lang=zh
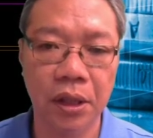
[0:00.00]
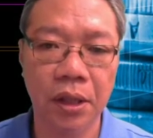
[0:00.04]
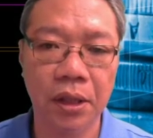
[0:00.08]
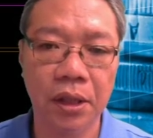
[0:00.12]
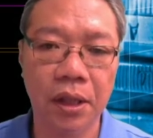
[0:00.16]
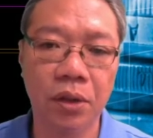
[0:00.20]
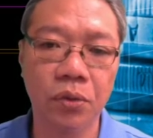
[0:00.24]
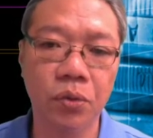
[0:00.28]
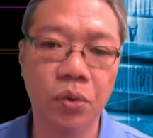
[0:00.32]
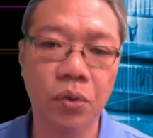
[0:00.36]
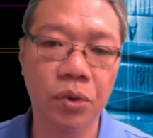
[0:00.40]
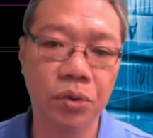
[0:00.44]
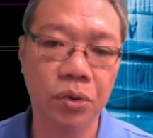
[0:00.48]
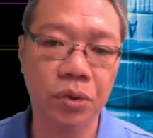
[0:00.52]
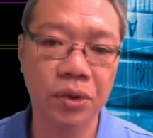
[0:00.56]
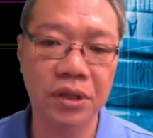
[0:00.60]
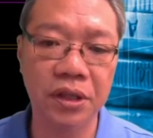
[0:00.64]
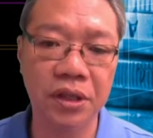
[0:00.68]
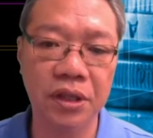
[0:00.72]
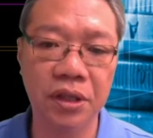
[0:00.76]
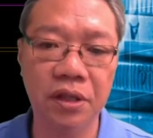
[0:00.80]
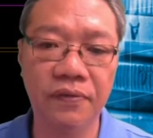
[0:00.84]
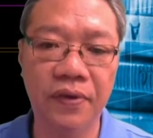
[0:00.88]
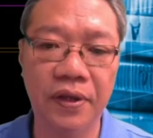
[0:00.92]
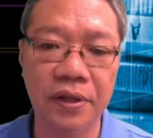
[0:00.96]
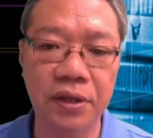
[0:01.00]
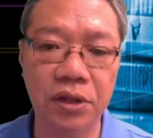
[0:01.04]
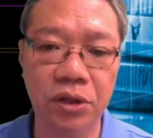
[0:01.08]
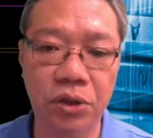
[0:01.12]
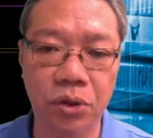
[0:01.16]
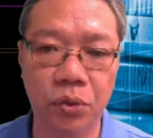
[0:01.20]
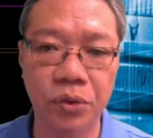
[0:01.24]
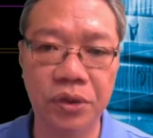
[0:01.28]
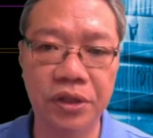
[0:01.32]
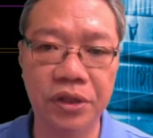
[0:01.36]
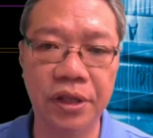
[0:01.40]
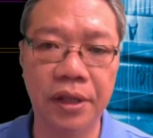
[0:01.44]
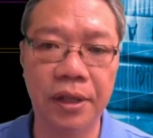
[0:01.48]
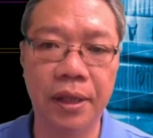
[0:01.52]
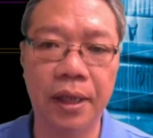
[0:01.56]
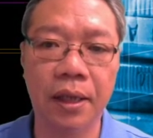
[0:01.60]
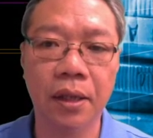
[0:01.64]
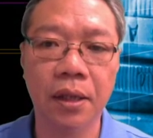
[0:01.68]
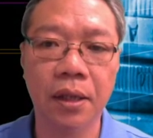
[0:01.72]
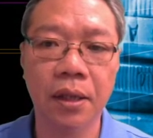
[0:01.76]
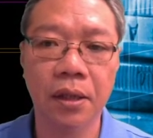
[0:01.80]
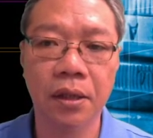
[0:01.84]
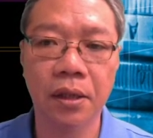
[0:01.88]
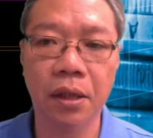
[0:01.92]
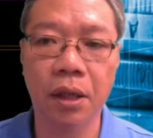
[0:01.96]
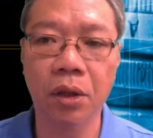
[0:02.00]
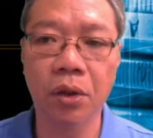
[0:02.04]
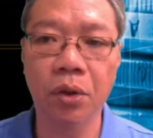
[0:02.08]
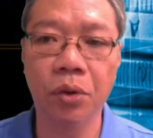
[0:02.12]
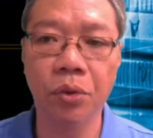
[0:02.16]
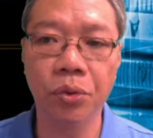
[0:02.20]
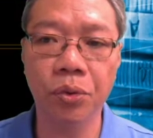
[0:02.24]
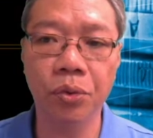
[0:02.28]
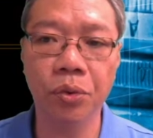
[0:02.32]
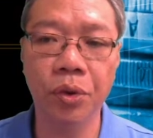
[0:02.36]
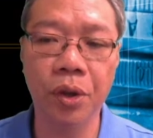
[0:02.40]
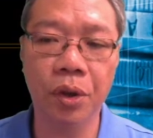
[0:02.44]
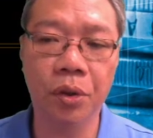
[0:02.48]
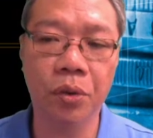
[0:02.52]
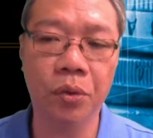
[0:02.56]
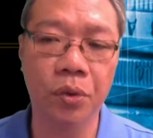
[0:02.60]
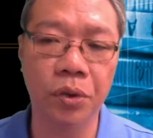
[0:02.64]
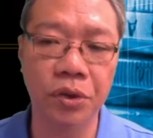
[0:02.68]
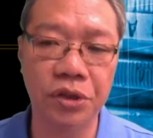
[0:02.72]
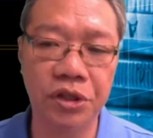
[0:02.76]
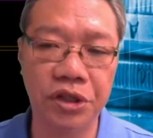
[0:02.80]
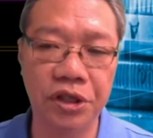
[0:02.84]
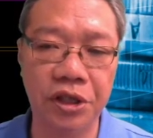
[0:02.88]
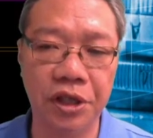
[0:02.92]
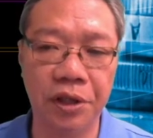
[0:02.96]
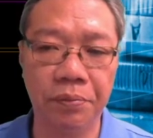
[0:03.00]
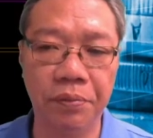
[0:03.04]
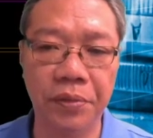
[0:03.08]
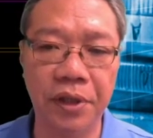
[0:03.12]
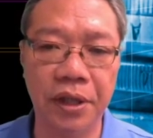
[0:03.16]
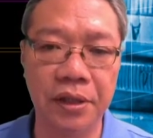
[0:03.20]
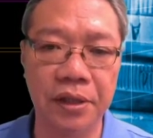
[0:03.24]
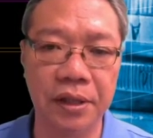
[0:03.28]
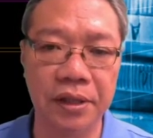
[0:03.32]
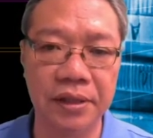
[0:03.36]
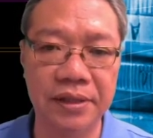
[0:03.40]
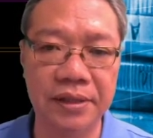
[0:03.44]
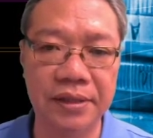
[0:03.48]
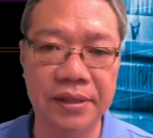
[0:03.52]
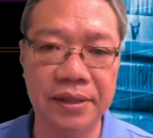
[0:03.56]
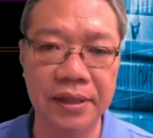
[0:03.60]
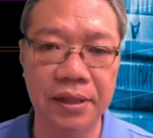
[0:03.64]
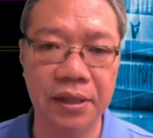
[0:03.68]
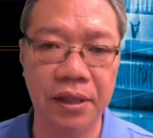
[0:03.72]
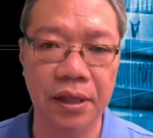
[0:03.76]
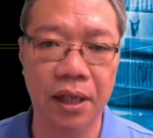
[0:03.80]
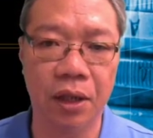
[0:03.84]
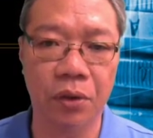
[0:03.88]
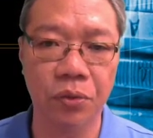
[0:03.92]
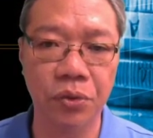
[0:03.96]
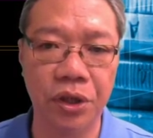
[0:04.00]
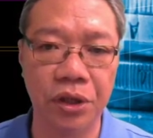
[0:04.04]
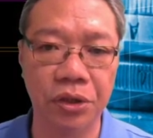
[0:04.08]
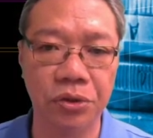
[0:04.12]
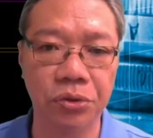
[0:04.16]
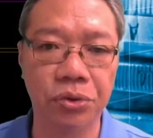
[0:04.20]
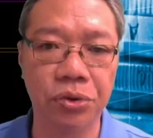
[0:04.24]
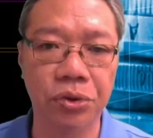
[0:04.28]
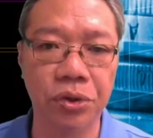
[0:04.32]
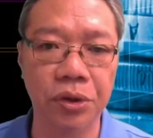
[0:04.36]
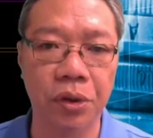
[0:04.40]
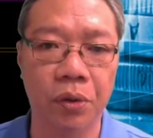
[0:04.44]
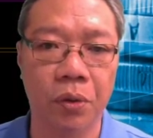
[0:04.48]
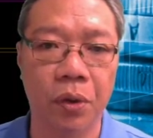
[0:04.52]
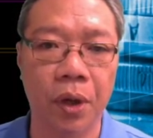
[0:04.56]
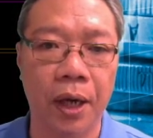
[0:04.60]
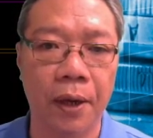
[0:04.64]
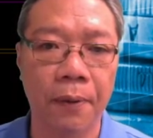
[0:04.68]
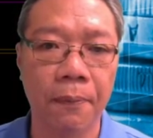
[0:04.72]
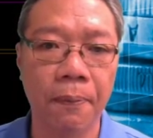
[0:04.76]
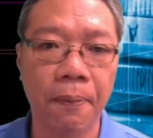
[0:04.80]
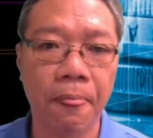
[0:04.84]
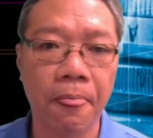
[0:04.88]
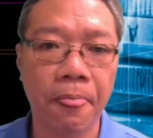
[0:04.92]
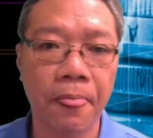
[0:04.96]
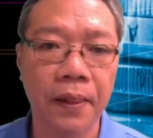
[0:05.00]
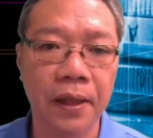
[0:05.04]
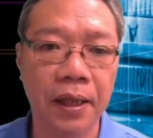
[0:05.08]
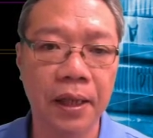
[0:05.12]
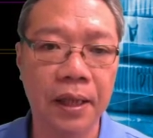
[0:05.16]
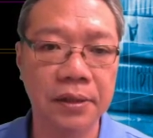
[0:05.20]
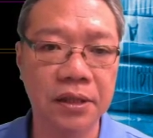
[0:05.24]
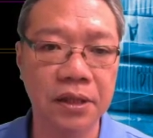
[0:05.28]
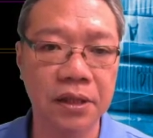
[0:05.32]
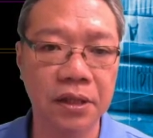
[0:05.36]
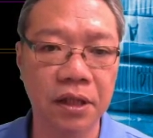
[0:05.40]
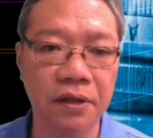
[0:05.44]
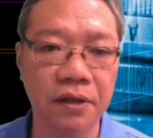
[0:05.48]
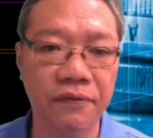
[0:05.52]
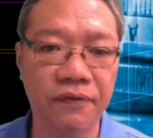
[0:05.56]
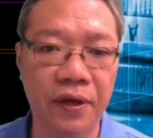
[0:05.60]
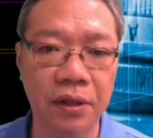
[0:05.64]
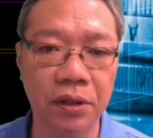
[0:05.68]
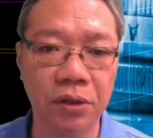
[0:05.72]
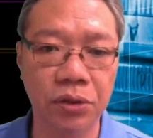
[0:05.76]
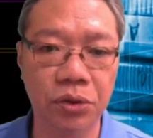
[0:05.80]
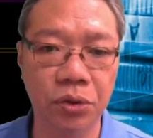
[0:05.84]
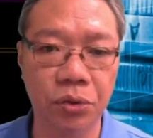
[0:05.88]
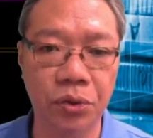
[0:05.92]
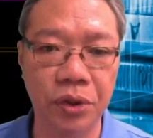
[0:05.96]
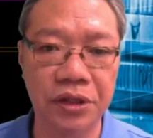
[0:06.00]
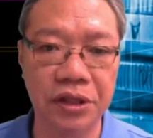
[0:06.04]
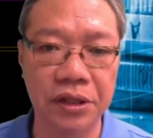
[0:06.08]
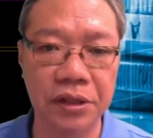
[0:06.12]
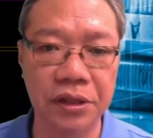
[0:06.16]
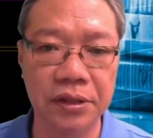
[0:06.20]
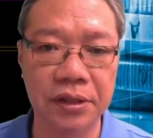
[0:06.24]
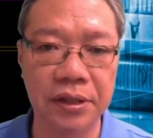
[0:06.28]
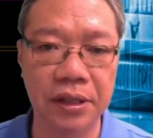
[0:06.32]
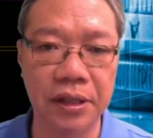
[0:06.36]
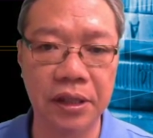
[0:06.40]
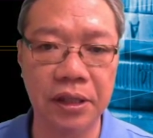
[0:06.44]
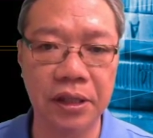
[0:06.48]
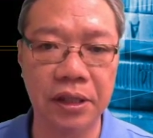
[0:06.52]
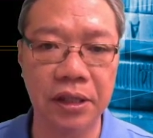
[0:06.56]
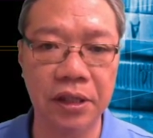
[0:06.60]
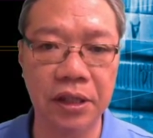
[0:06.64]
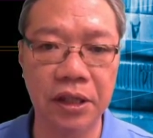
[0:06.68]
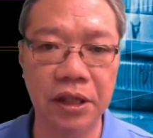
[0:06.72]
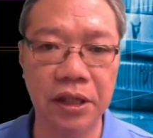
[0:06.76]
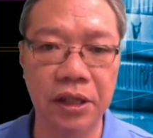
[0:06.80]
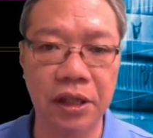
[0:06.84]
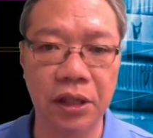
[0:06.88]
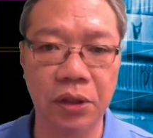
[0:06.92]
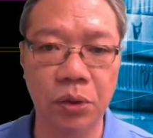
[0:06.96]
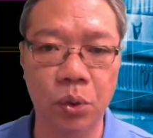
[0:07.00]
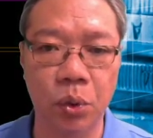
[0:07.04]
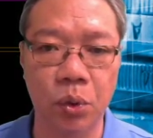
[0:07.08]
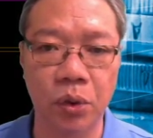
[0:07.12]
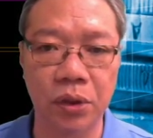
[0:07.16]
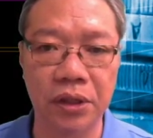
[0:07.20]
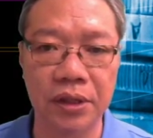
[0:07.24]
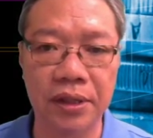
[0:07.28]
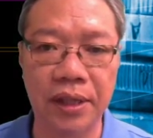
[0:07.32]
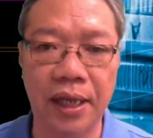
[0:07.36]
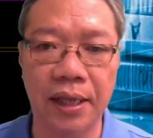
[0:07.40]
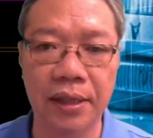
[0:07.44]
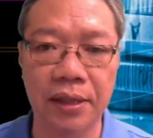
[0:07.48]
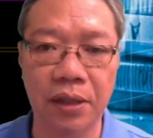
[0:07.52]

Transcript: 那如果说这个地方的周线呢，能够越过前面的这个高点区的话，那这个地方呢，就会形成一个一年多的大